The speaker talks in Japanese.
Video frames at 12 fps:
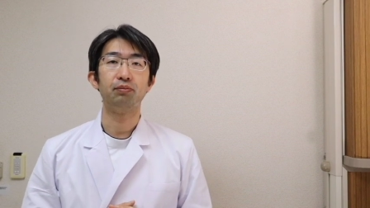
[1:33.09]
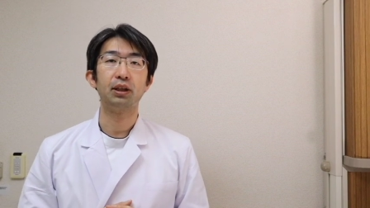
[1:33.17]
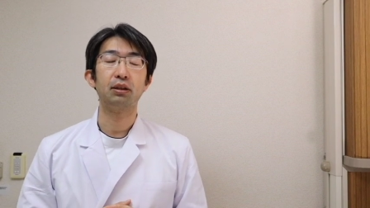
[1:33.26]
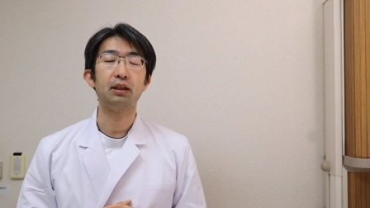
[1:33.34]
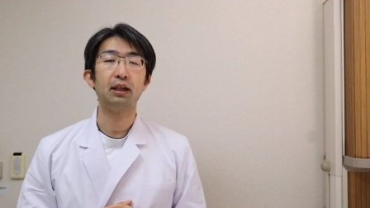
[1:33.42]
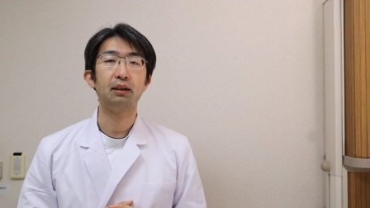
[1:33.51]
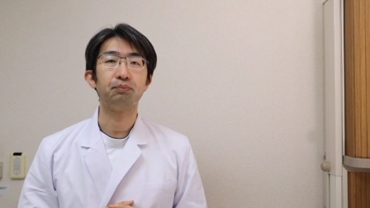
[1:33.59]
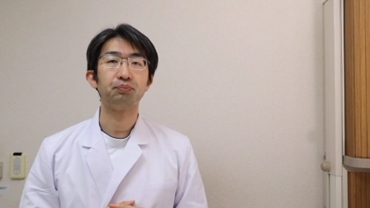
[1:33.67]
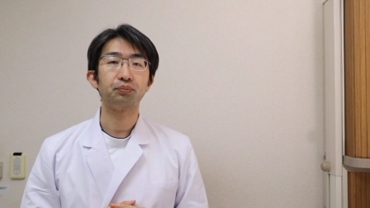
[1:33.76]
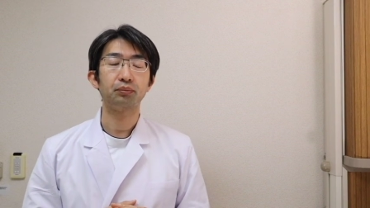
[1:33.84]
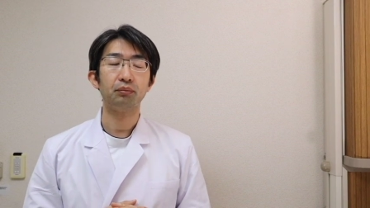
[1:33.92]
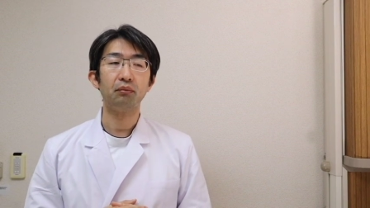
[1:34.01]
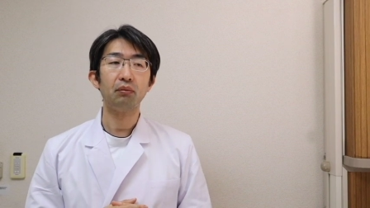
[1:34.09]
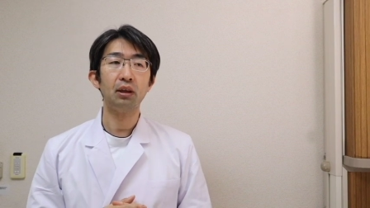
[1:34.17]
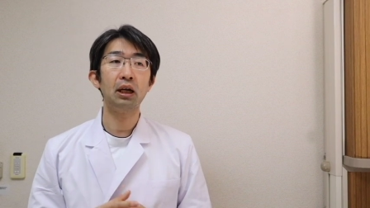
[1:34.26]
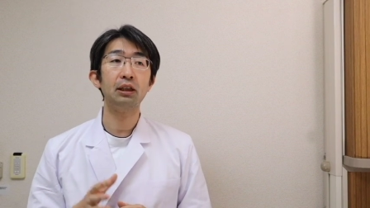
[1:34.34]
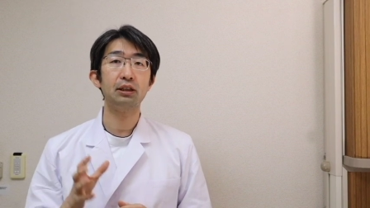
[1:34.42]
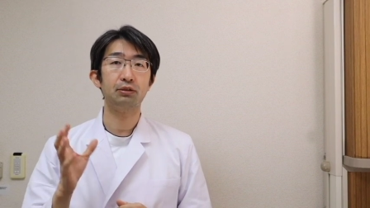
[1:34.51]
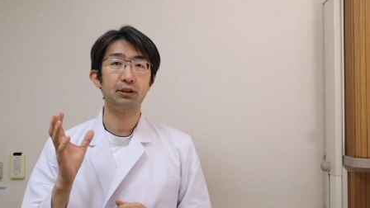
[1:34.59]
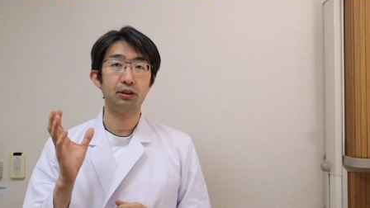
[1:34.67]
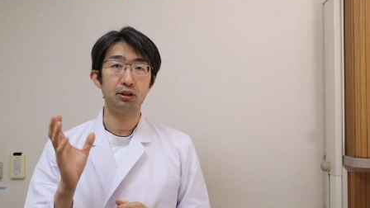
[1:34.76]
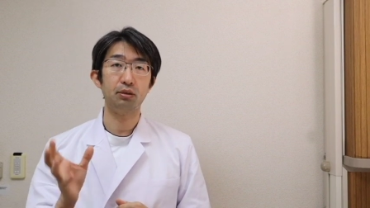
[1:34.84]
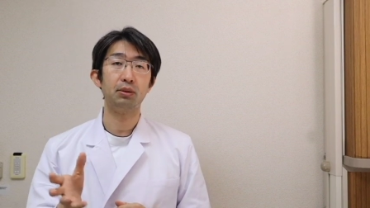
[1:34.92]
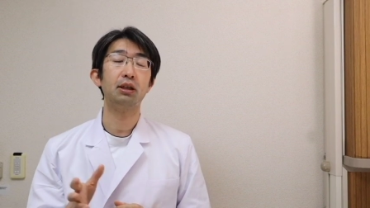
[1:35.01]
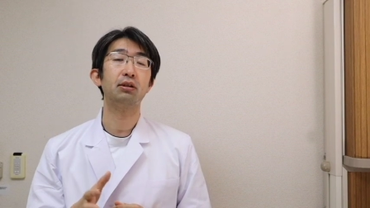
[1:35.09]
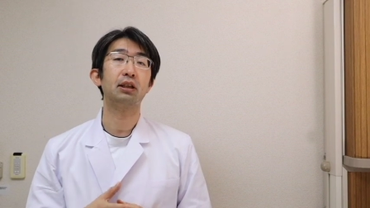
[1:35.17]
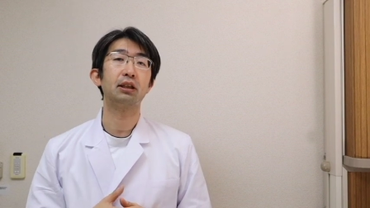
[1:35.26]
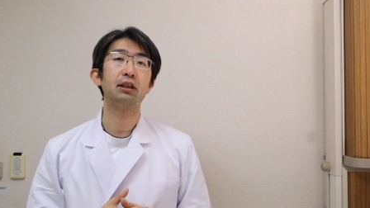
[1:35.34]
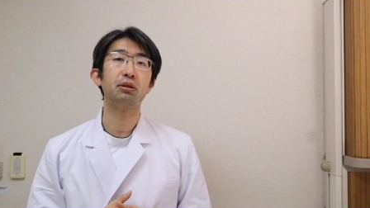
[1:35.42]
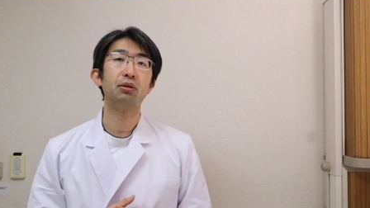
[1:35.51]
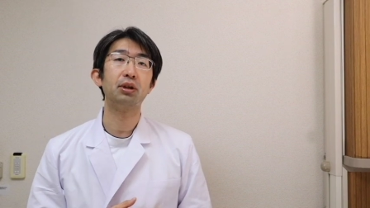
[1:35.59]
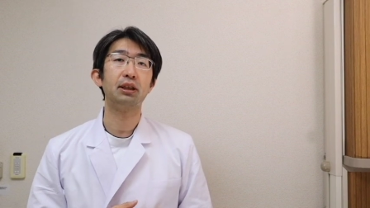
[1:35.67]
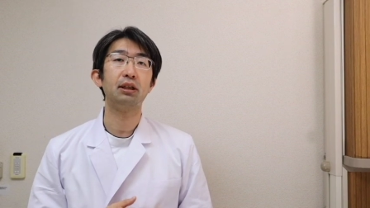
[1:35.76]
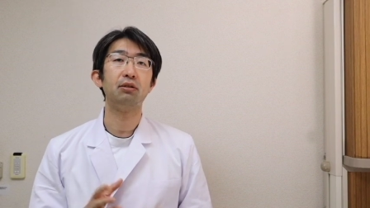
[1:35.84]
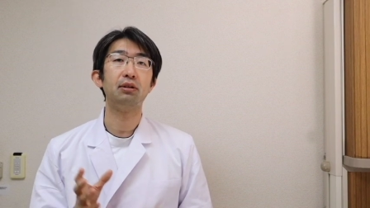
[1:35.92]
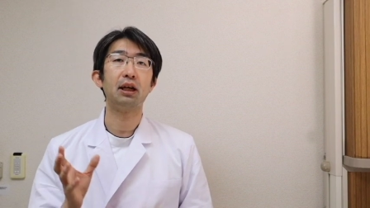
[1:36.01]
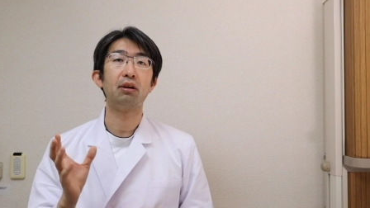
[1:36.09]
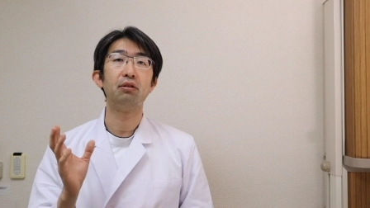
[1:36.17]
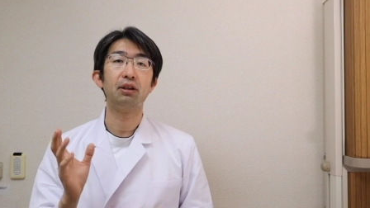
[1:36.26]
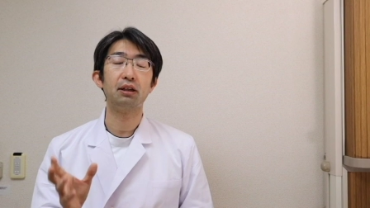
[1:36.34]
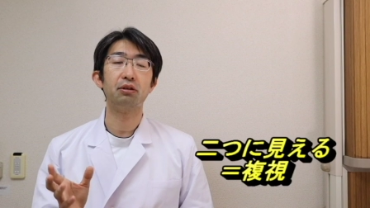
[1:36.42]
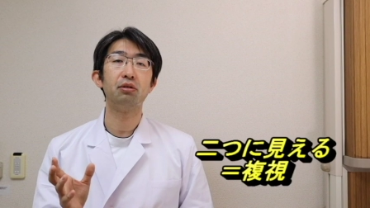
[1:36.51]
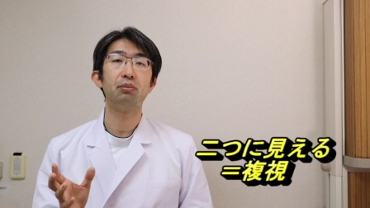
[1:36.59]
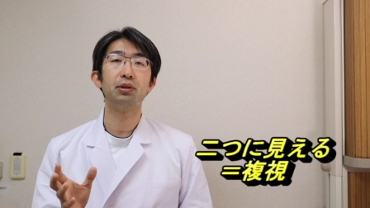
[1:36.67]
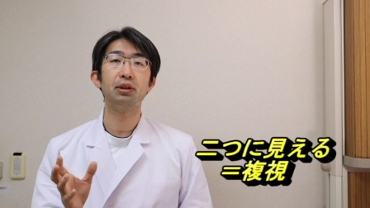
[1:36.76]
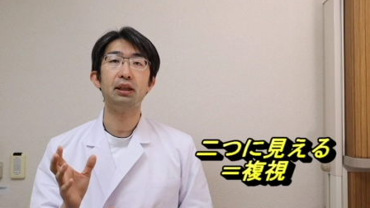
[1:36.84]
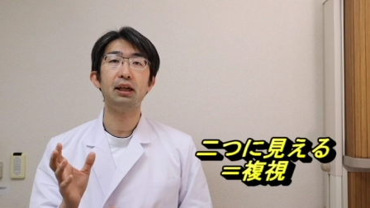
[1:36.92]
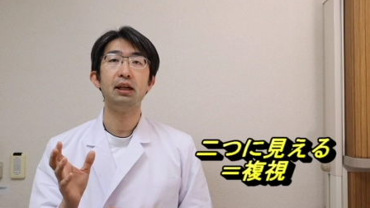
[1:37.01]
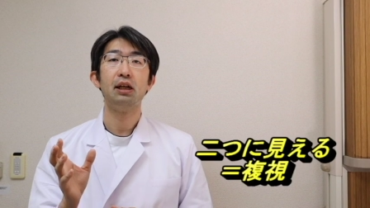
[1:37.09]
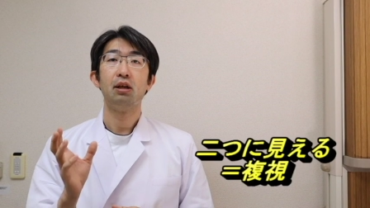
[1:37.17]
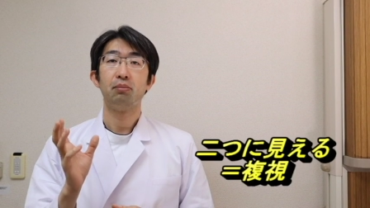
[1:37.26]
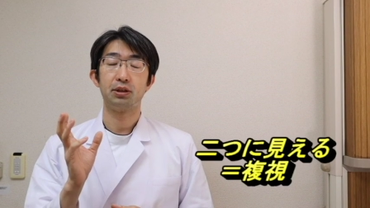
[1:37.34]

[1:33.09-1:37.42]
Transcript: ですからあじゃあふたつに見えるからきっと折れてるんだろうなと思って